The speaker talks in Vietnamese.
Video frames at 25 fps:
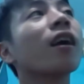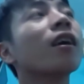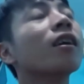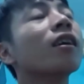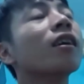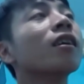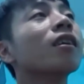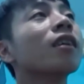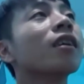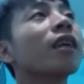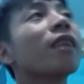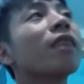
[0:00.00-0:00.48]

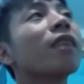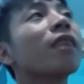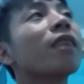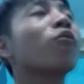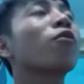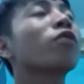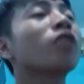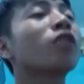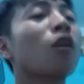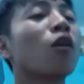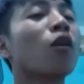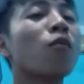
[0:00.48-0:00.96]
là
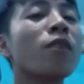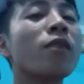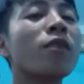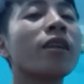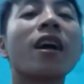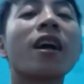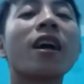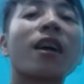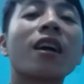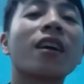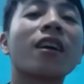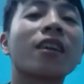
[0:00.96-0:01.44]
khi mà cuộc
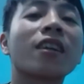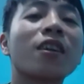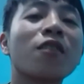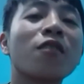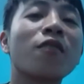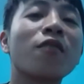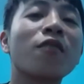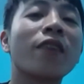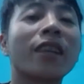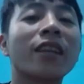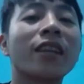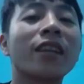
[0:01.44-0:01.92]
sống mình cơ
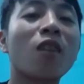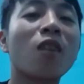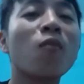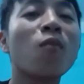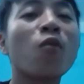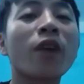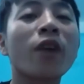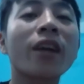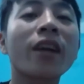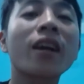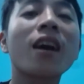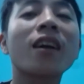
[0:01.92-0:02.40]
cực như
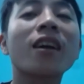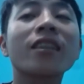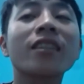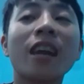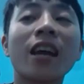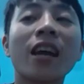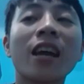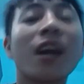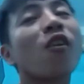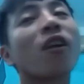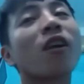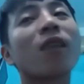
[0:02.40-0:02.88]
vậy thì có một
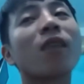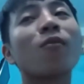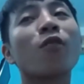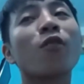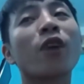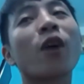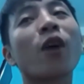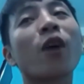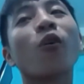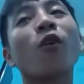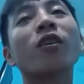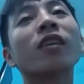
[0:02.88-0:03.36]
cái cơ chế
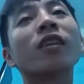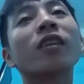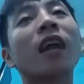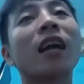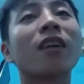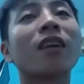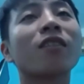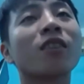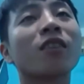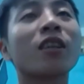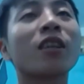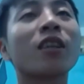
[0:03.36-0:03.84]
hoặc là một cái
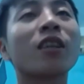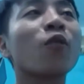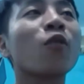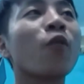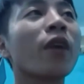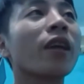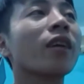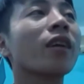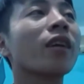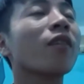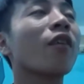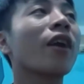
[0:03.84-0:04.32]
hỗ trợ nào
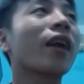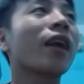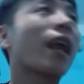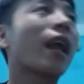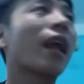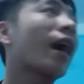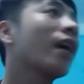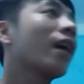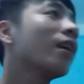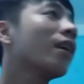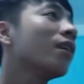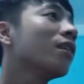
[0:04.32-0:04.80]
từ chính quyền
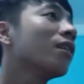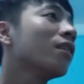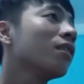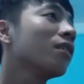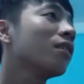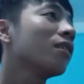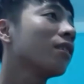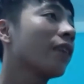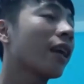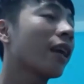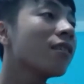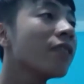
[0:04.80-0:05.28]
hoặc
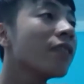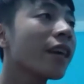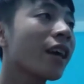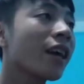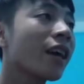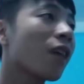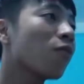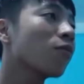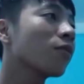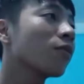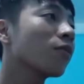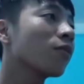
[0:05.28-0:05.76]
là
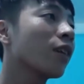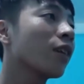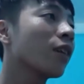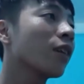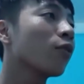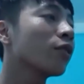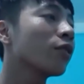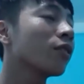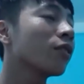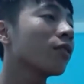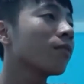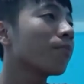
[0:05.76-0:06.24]
nhà nước hay
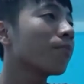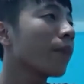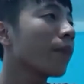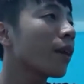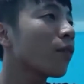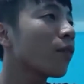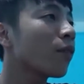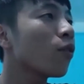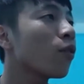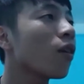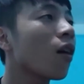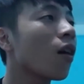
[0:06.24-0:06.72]
không thì con
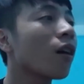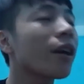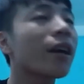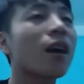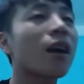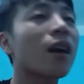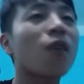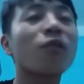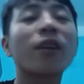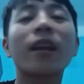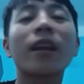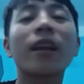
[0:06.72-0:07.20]
mấy chú
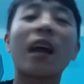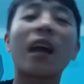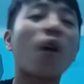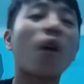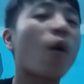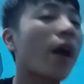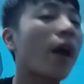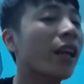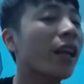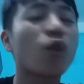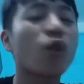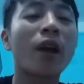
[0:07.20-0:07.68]
nói cái câu
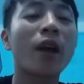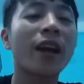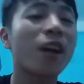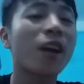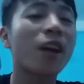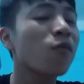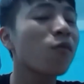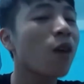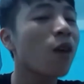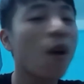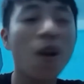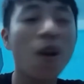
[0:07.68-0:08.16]
này là hoàn
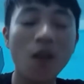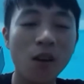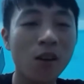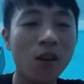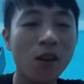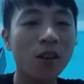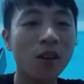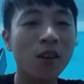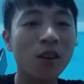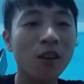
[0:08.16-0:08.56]
toàn không có